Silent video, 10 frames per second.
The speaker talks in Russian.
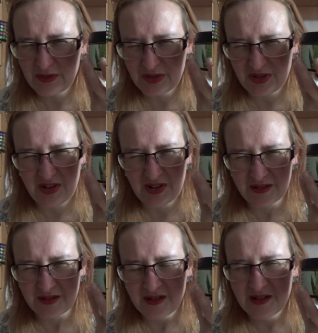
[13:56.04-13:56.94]

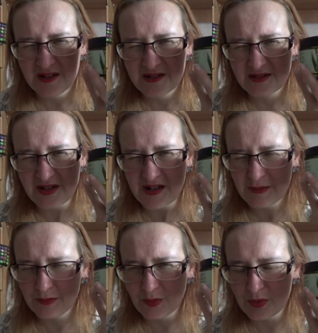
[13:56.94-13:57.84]
гель,
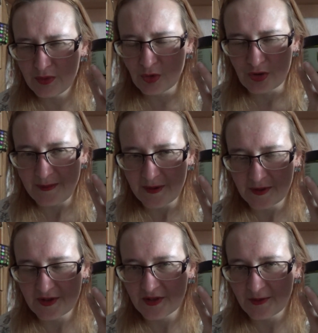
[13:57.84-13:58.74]
там
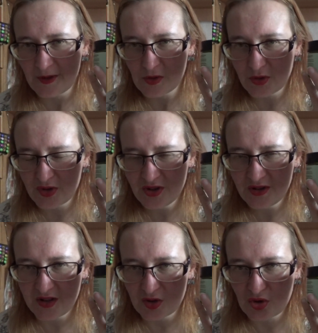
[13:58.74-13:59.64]
95% алоэ
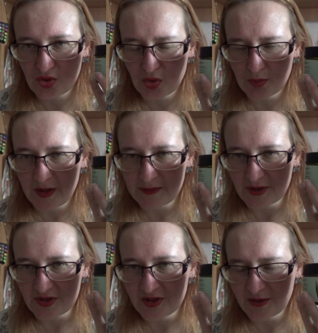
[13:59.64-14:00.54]
геля, еще
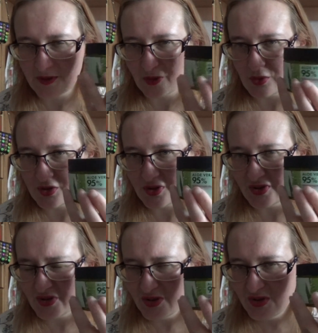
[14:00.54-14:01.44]
5%
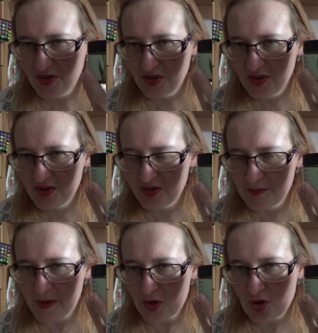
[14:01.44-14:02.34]
какой-то э,
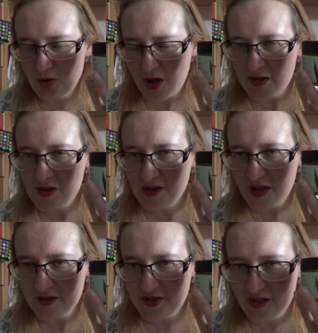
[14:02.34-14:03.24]
большой один
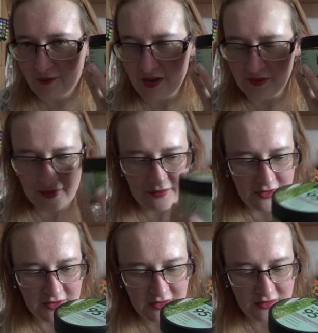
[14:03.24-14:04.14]
консервант.
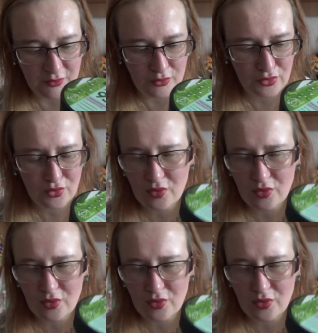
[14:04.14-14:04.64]
Ну,